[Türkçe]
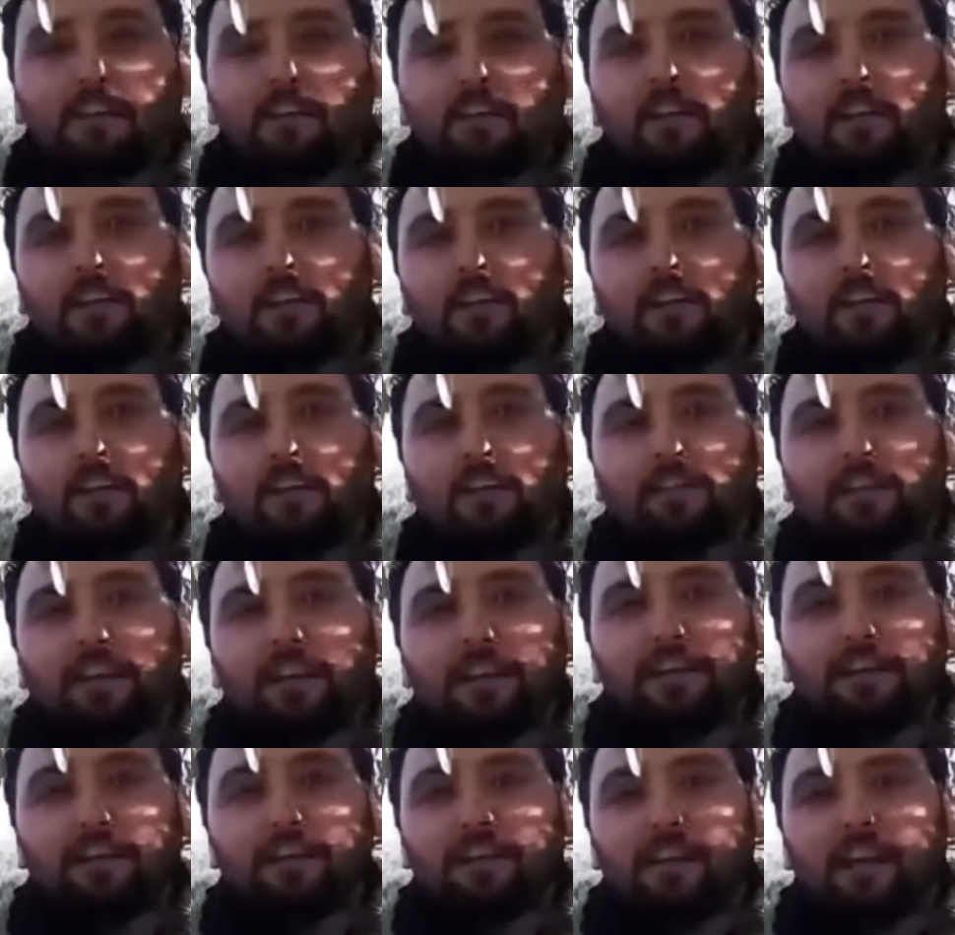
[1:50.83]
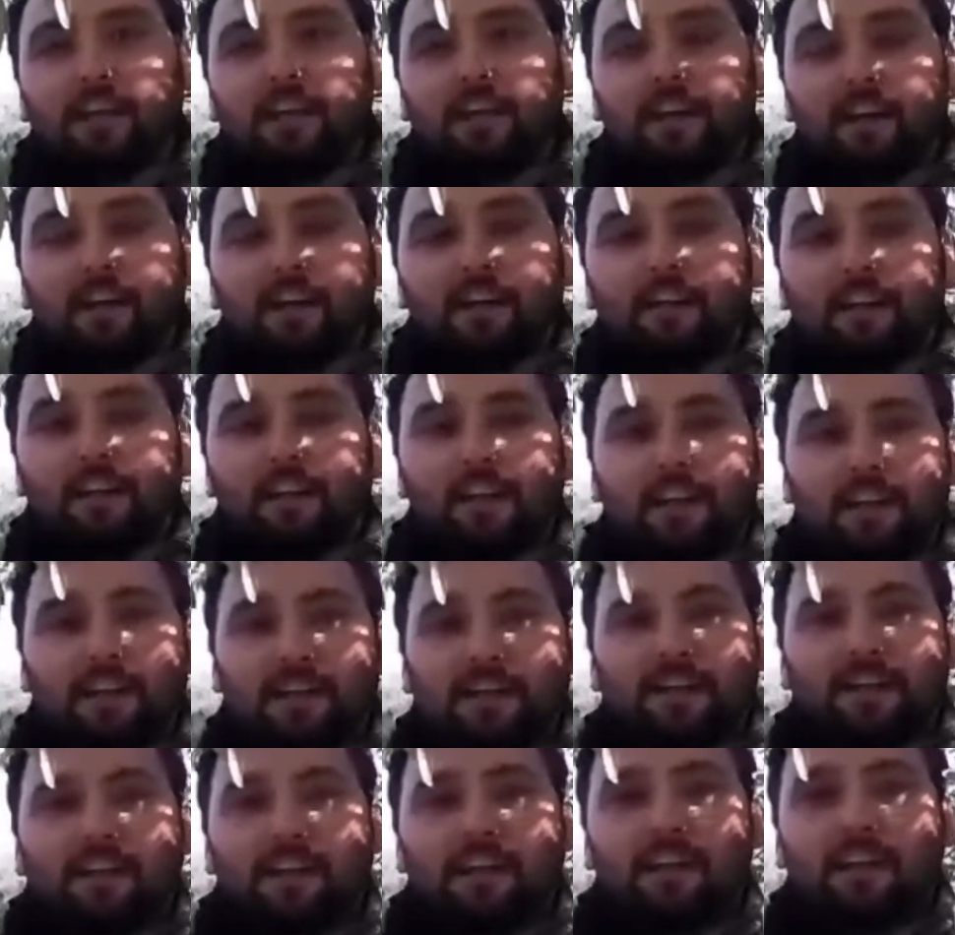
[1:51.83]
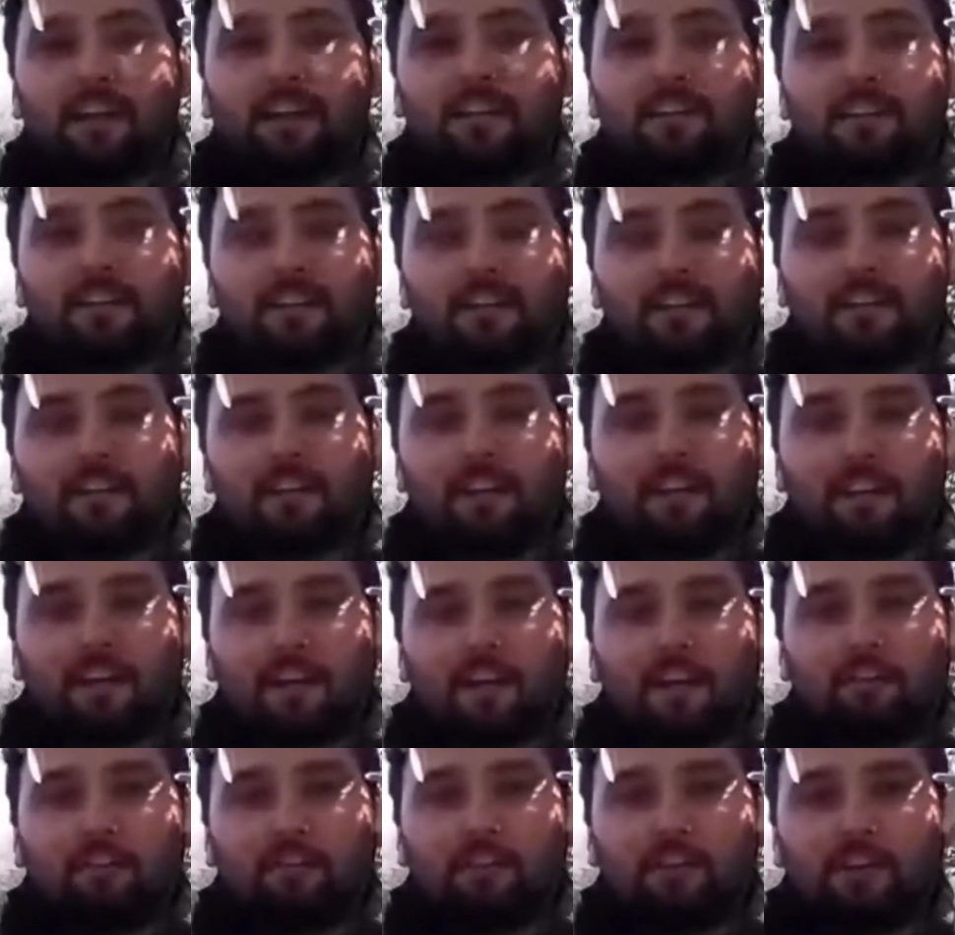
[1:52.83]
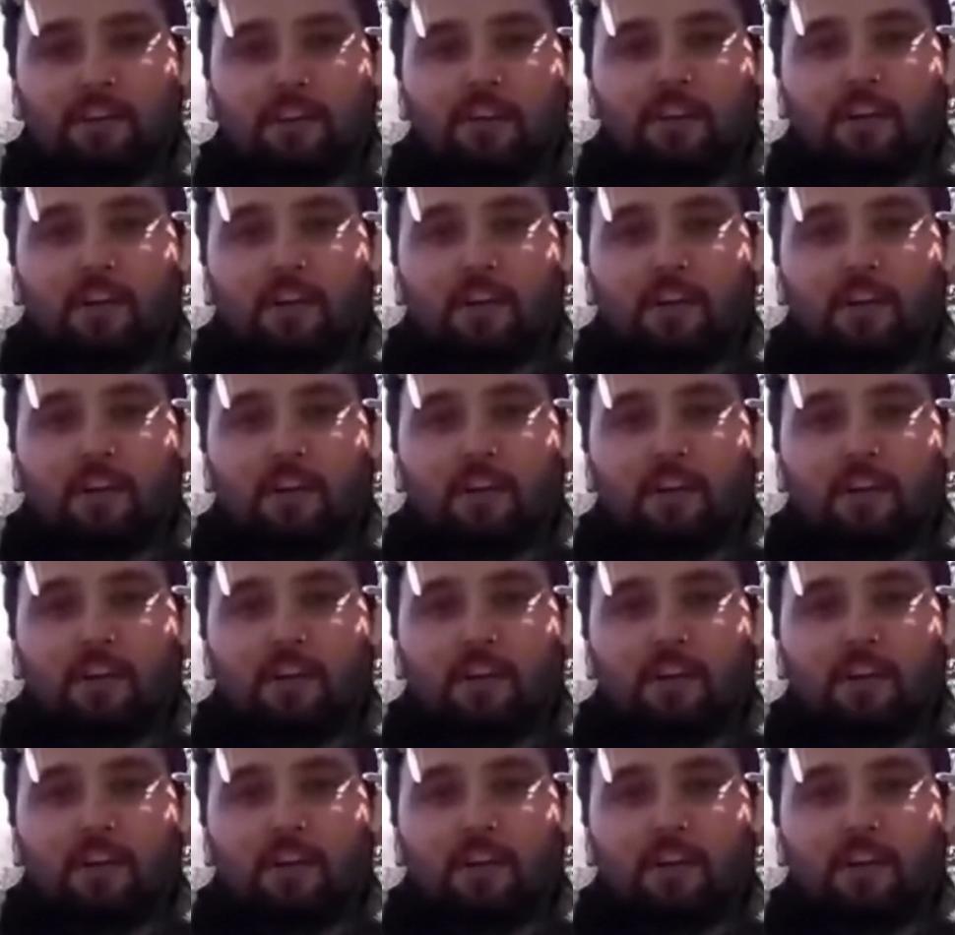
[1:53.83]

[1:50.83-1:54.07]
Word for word: e, zeytinde halkalı leke hastalığına karşı